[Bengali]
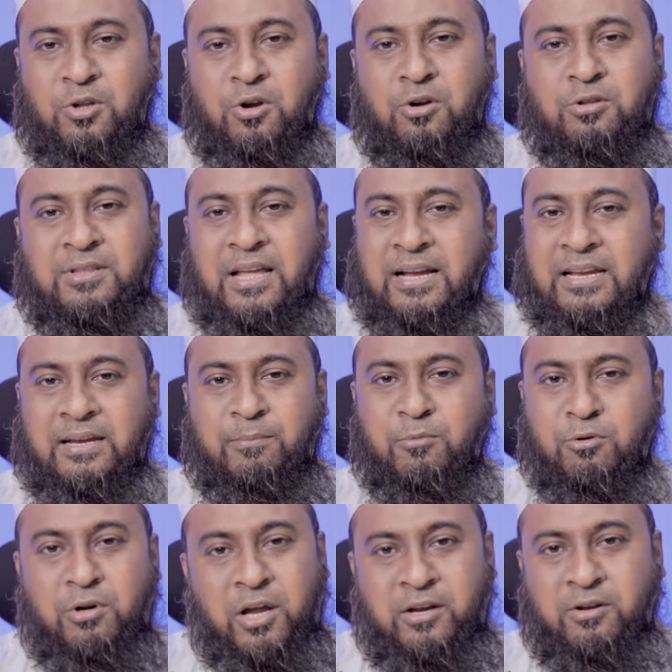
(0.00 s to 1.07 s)
তখন তাকে
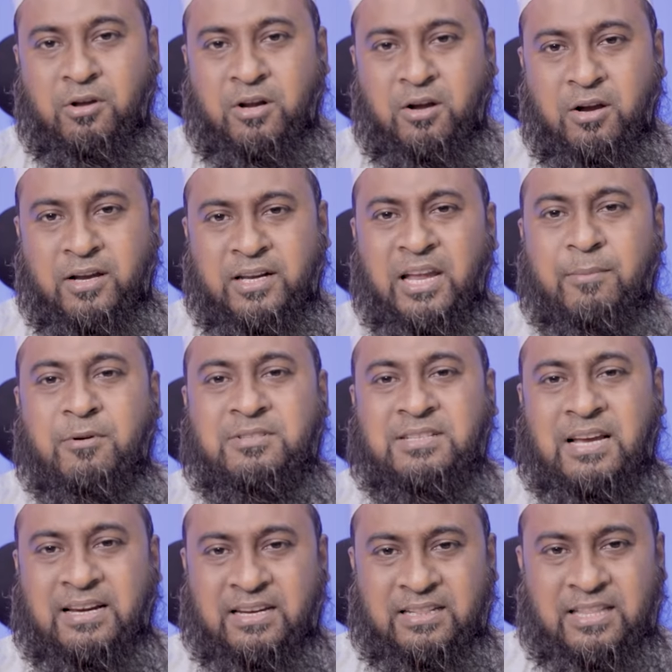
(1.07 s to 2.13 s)
মূল্যায়ন করা হয় না এবং
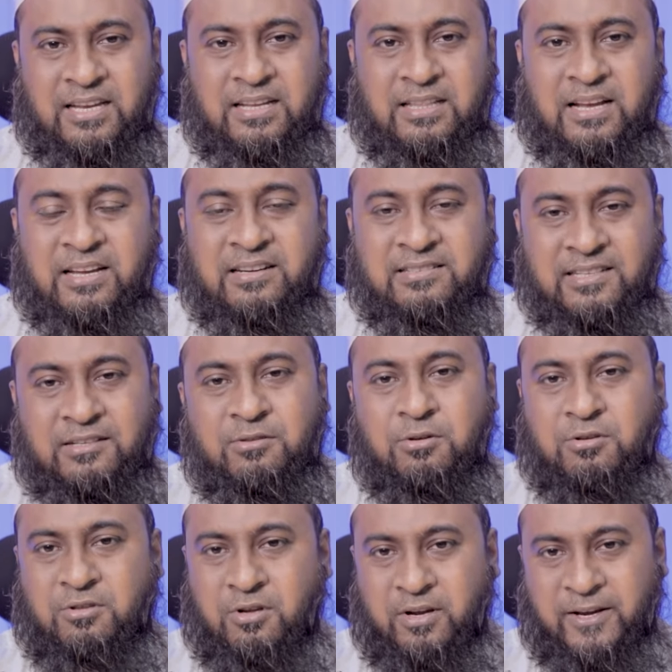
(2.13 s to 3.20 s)
চাকরির থেকে তাকে রিজেক্ট
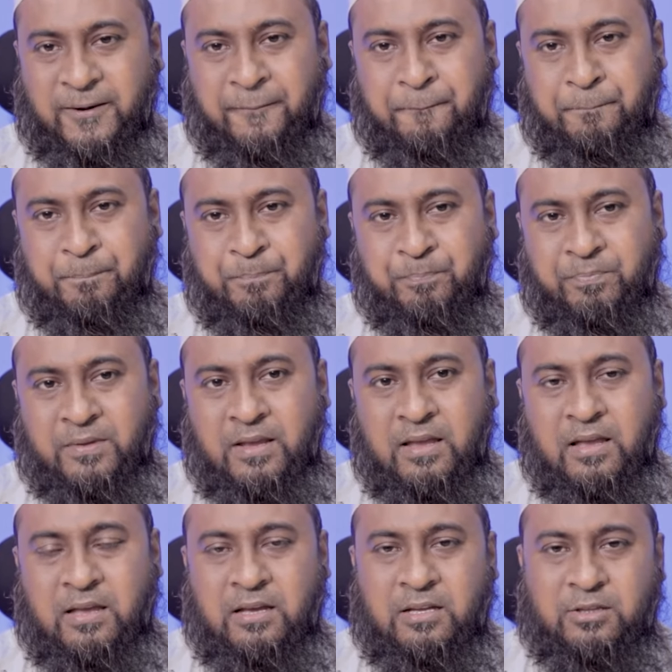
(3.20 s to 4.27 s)
করতে হয়
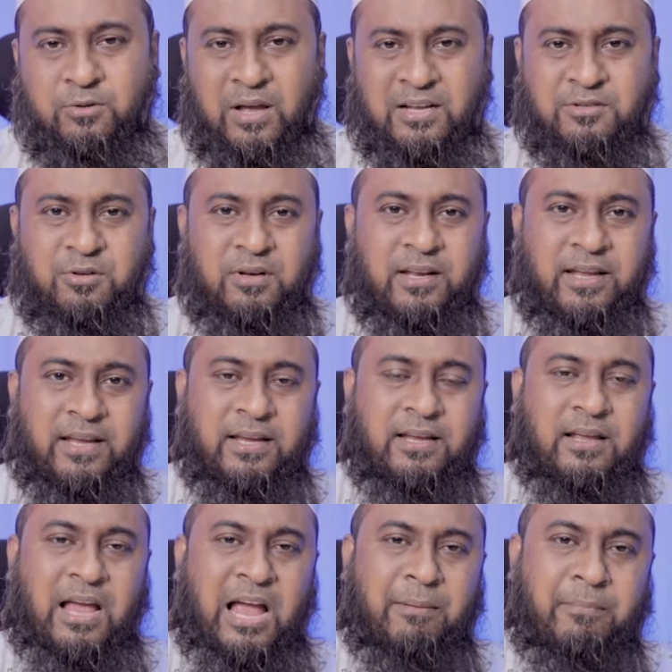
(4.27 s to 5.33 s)
তো আসলে
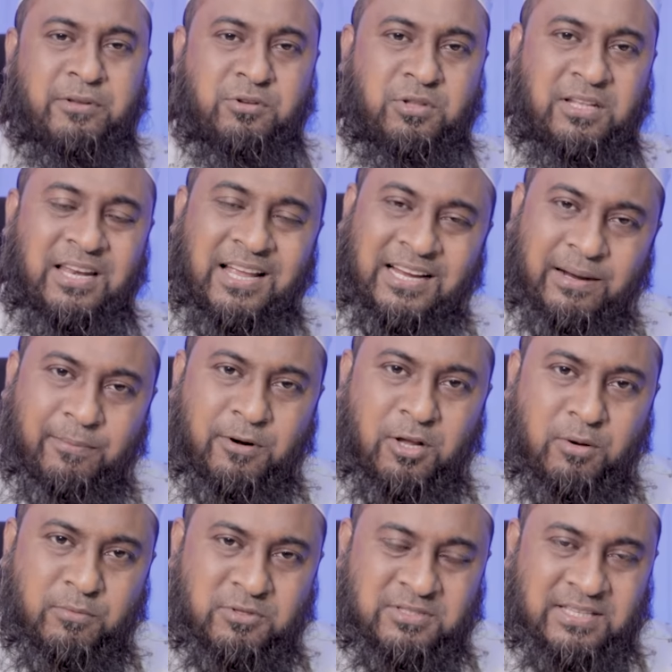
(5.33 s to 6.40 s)
আমরা যদি লেখাপড়া
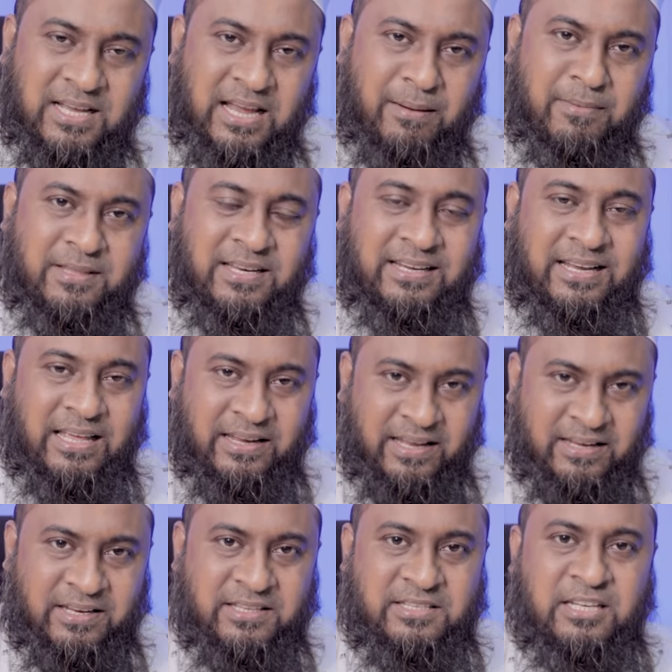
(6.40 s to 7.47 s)
অবস্থায় আমাদের
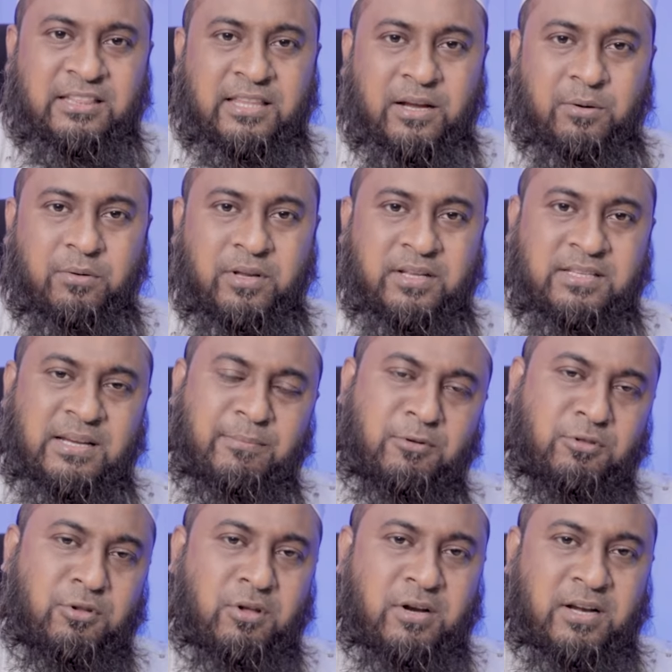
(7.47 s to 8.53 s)
ক্যারিয়ার নিয়ে চিন্তা করি যেমন
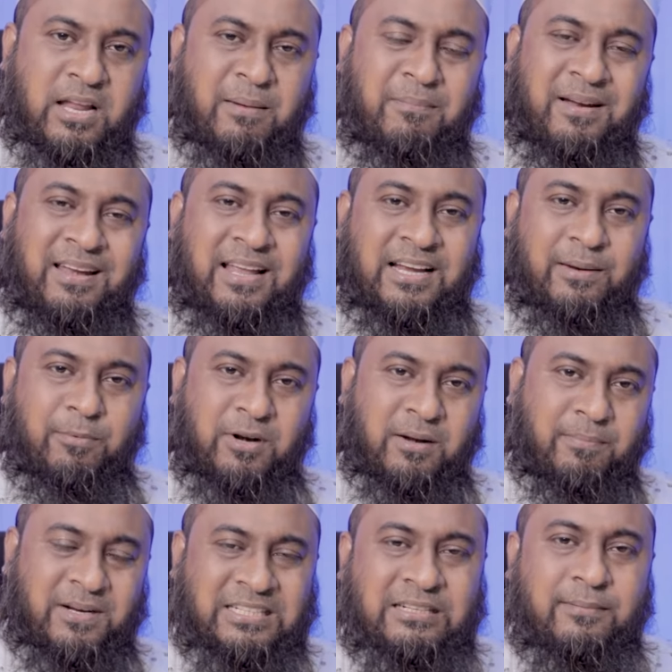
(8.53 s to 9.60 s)
ধরেন আমরা
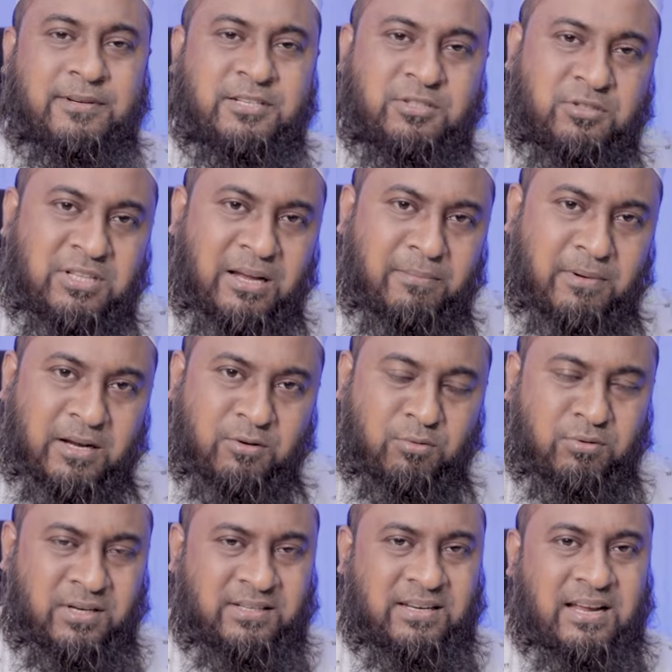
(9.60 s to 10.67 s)
লেখাপড়ার পাশাপাশি যদি আমরা
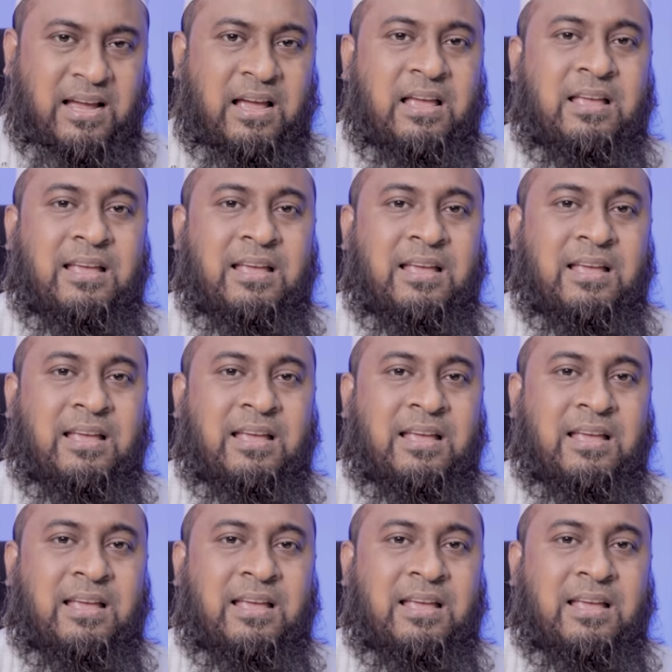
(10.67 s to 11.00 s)
কোনো একটা